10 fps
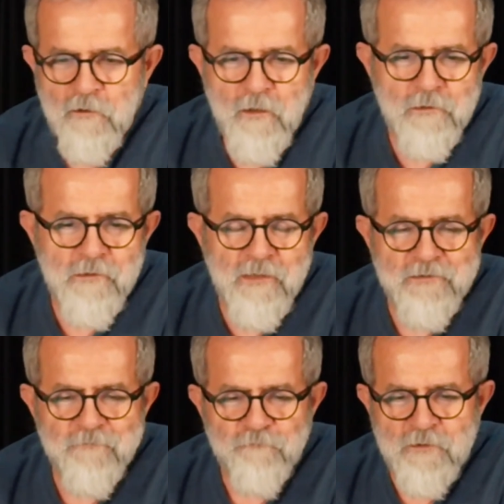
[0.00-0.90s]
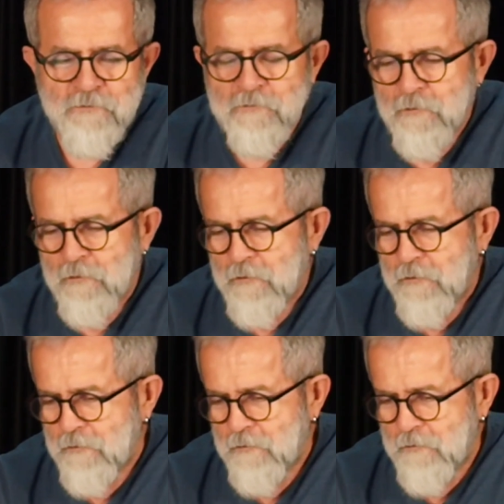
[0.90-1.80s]
Ali Aydar Fırat
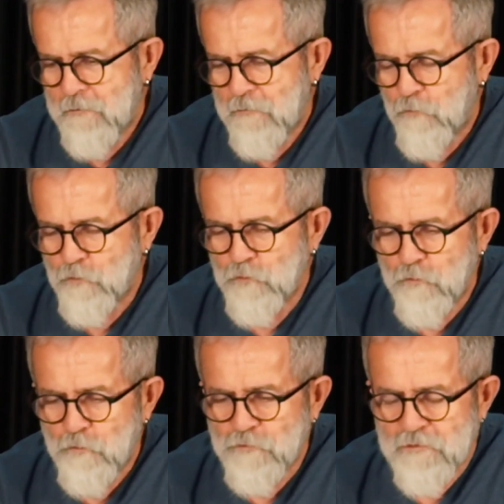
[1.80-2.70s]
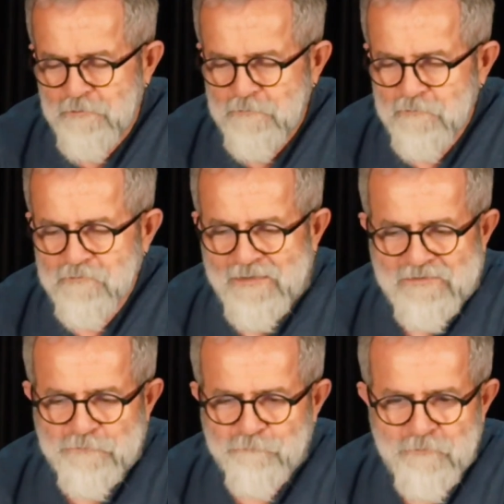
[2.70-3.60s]
e, Özgür Özel'in
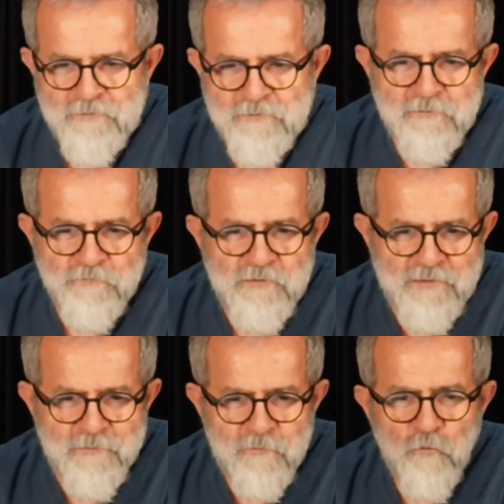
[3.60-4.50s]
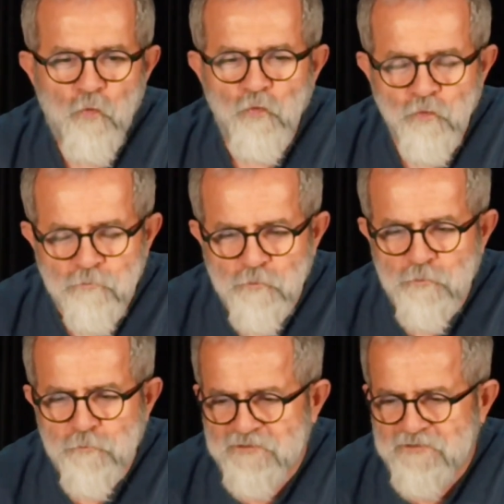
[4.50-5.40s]
danışmanı değil. Olur mu
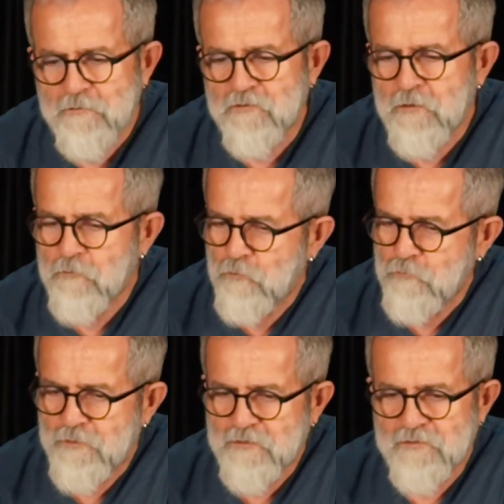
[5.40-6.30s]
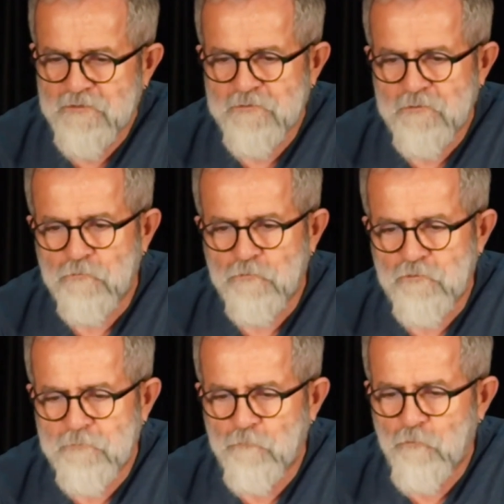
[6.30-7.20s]
bu pazarlıklar? Olur arkadaşlar onu
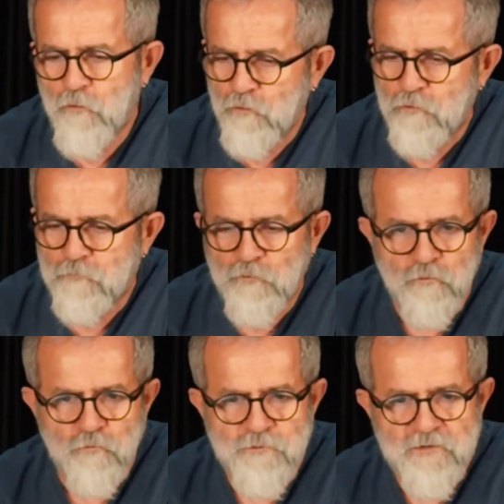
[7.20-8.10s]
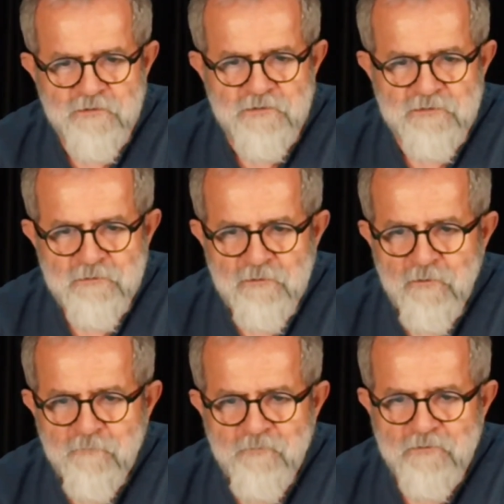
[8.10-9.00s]
söyleyeyim. Olur mu? Olur yani hiç.
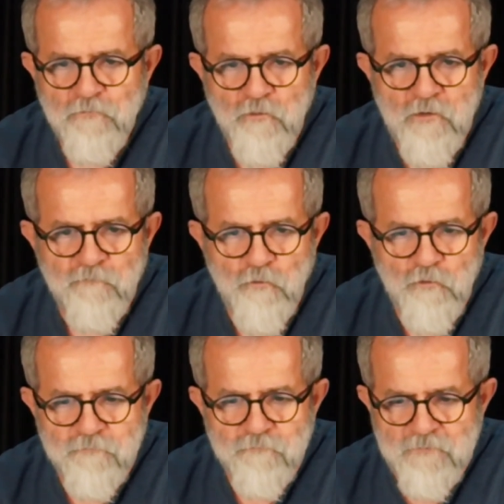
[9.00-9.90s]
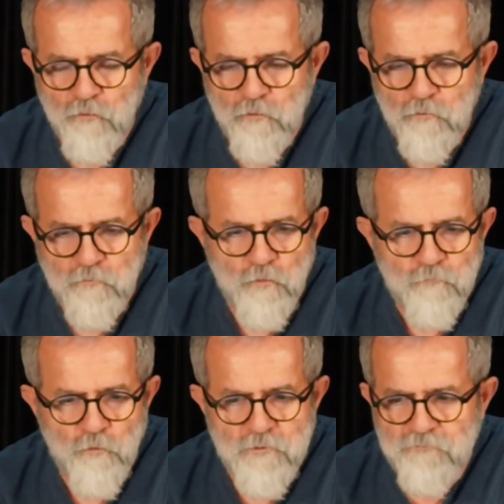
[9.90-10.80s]
Ben tuhaf görmem bu, bu
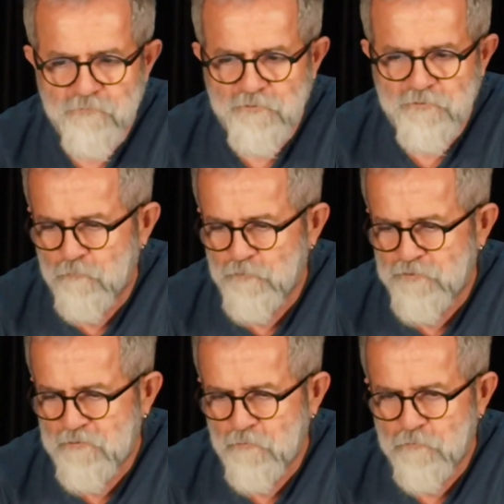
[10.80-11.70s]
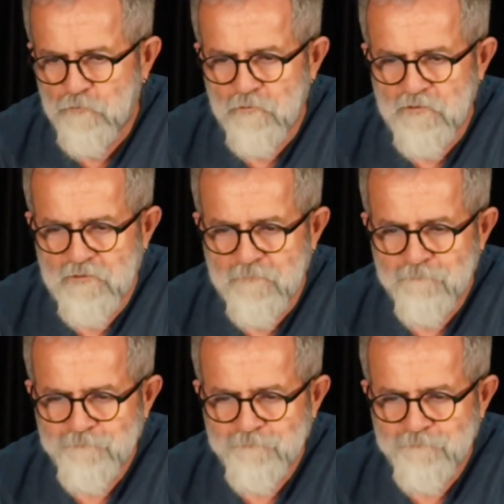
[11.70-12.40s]
böyle bir şey olmuşsa da onu söyleyelim.